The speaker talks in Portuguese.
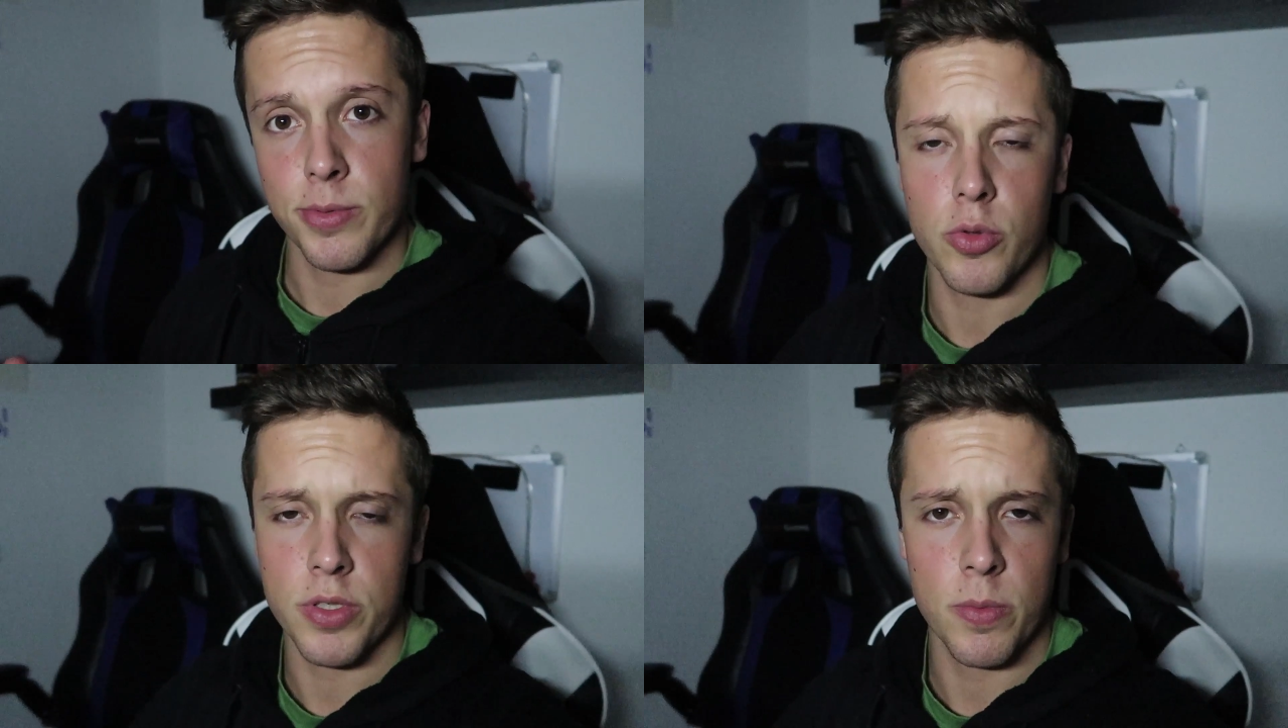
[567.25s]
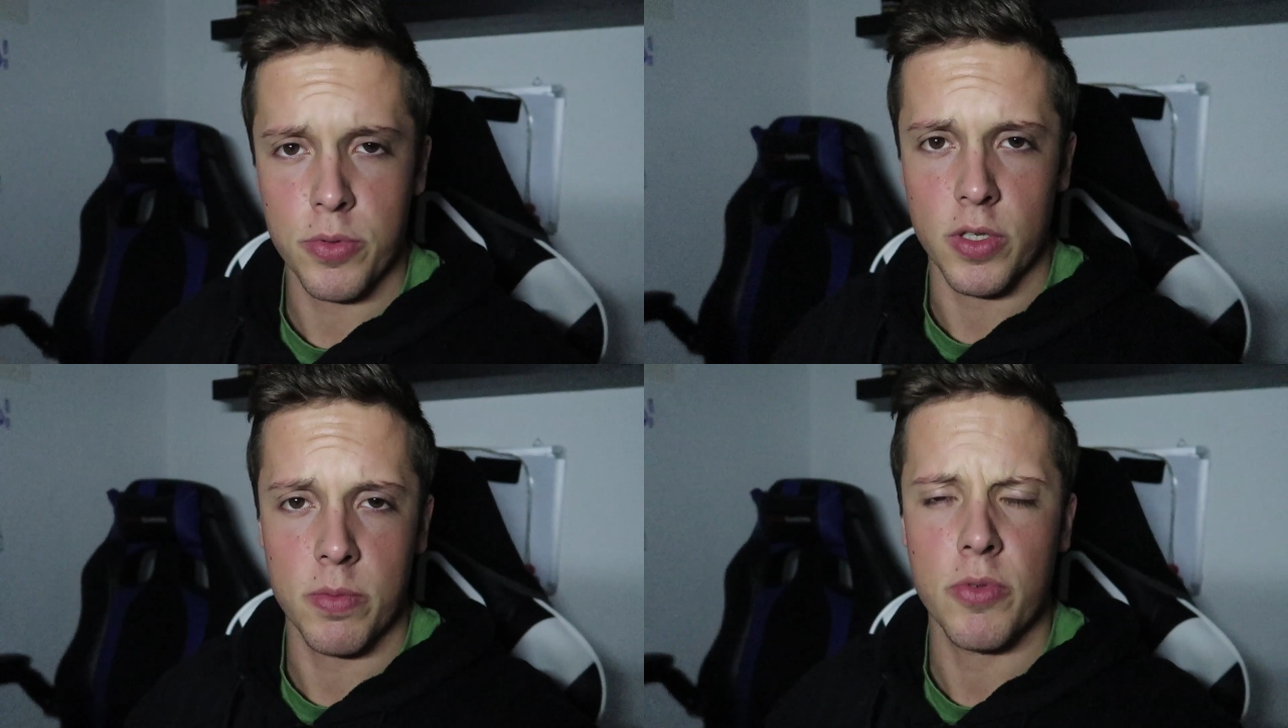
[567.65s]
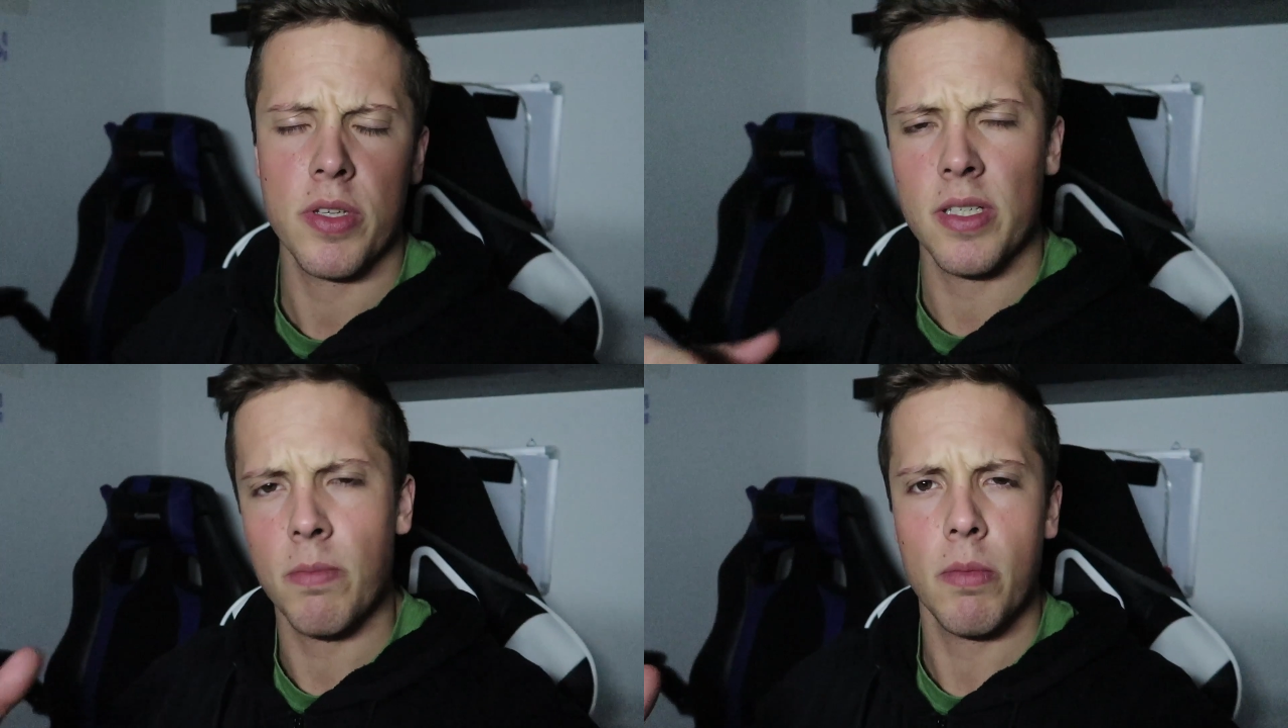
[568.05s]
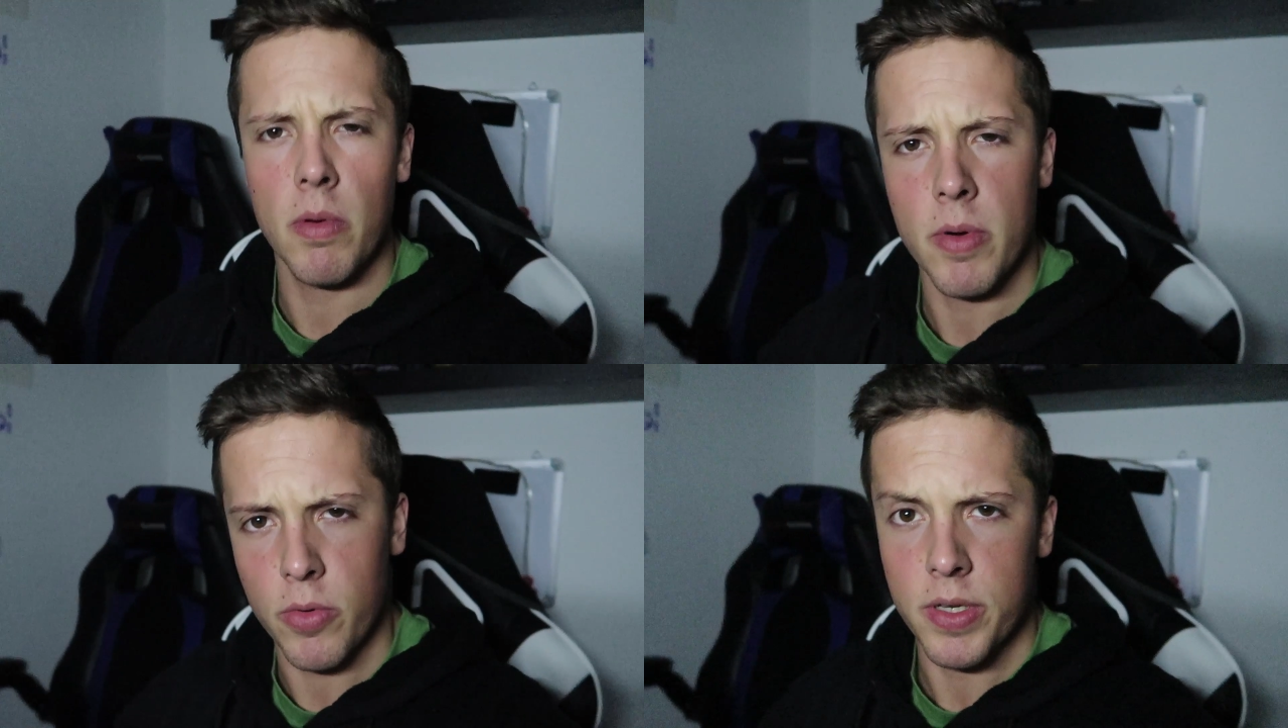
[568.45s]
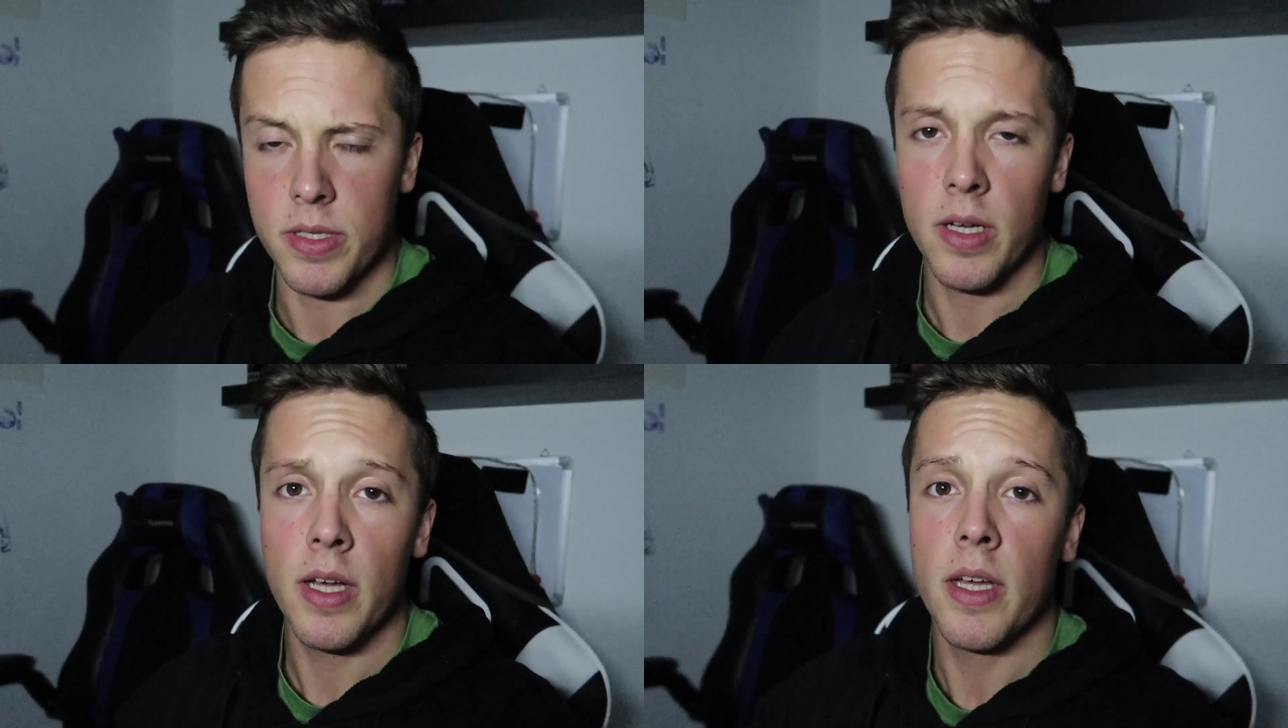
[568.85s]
Outras opções, mas é sempre a mesma coisa.